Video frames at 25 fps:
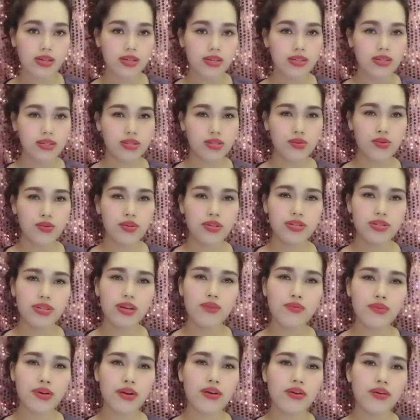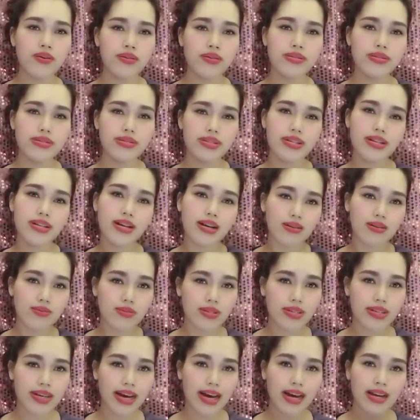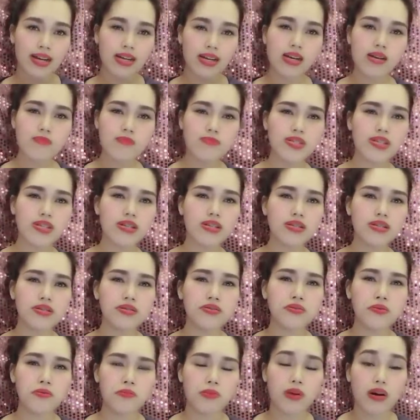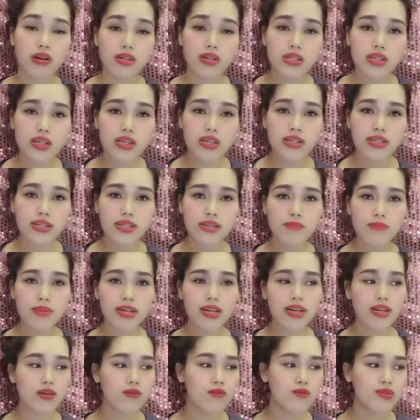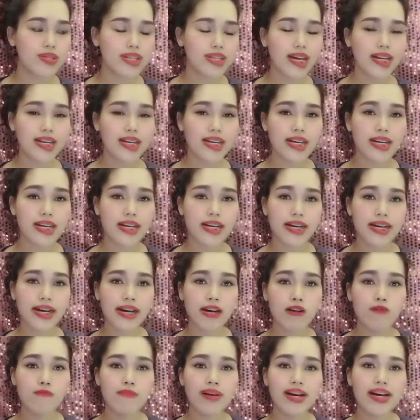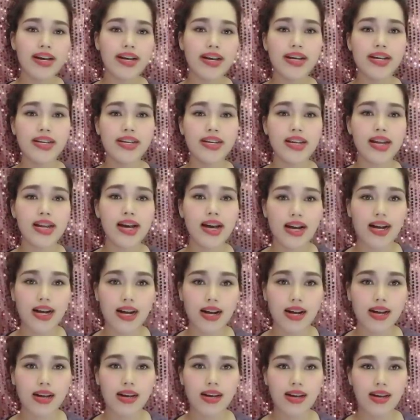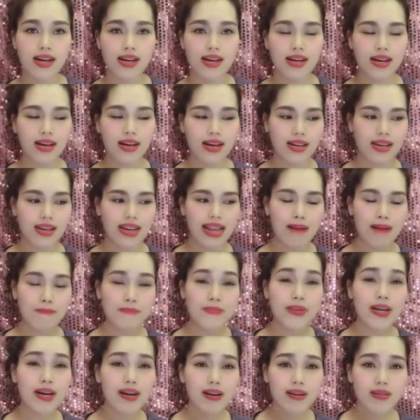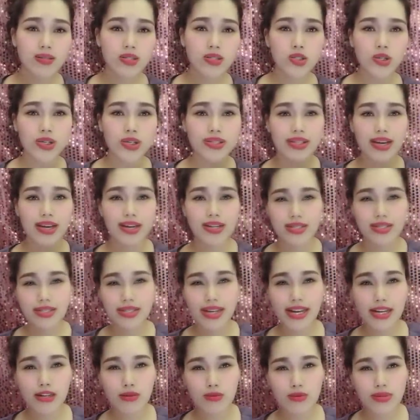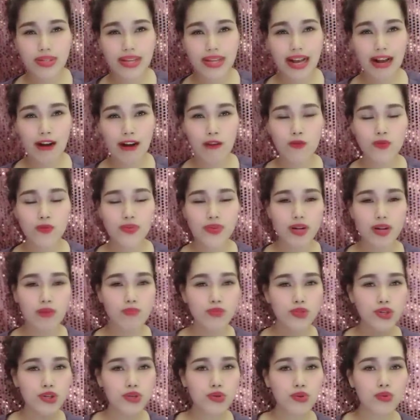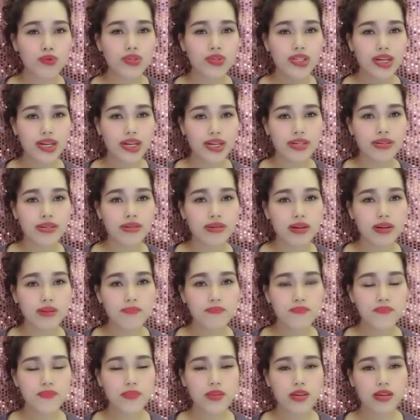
Uh, rồi sau đó như thế nào thì cả lớp sẽ cùng có ý kiến nhưng mà đây cô ta lại kéo bè kết đảng uh, làm đơn rồi tẩy chay cô giáo không cho cô dạy nữa